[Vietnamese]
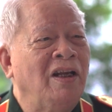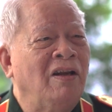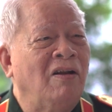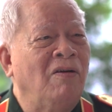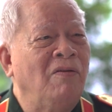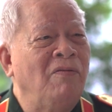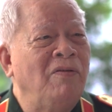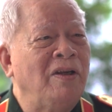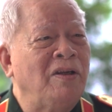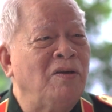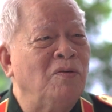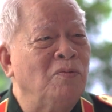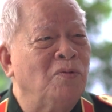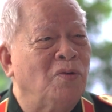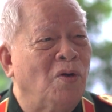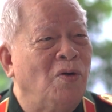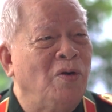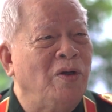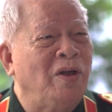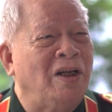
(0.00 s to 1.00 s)
đối với chúng
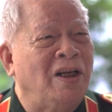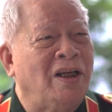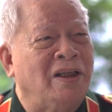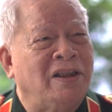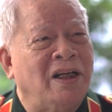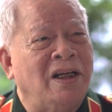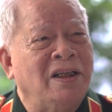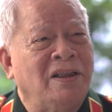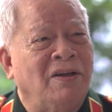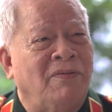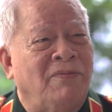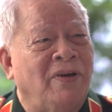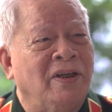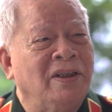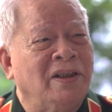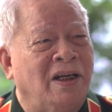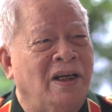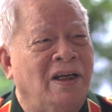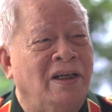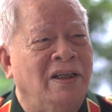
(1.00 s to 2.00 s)
tôi là rất là
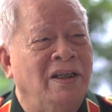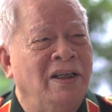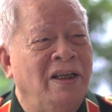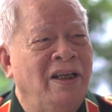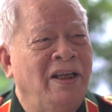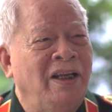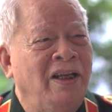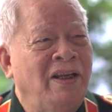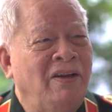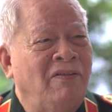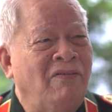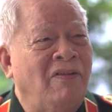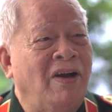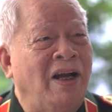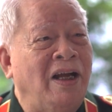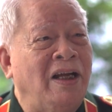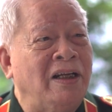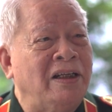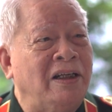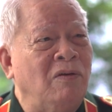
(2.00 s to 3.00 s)
phấn khởi
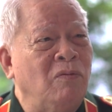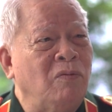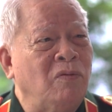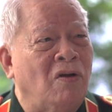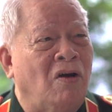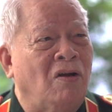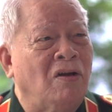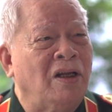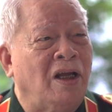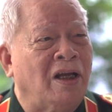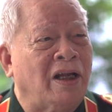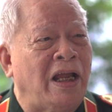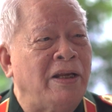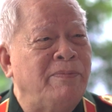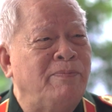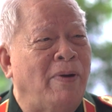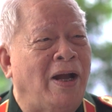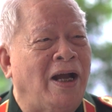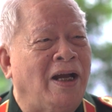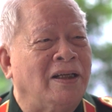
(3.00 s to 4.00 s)
và lúc đó là
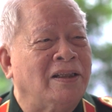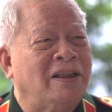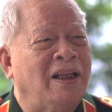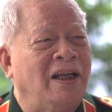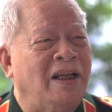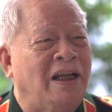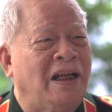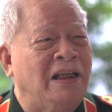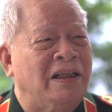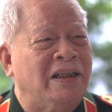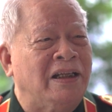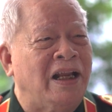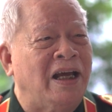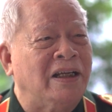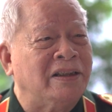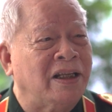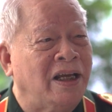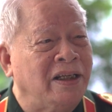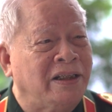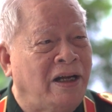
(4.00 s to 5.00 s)
cách mạng
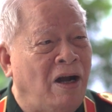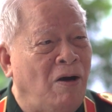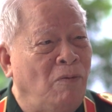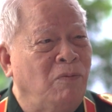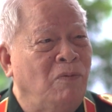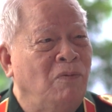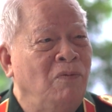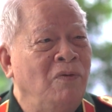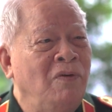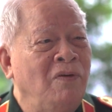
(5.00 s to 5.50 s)
đã thành công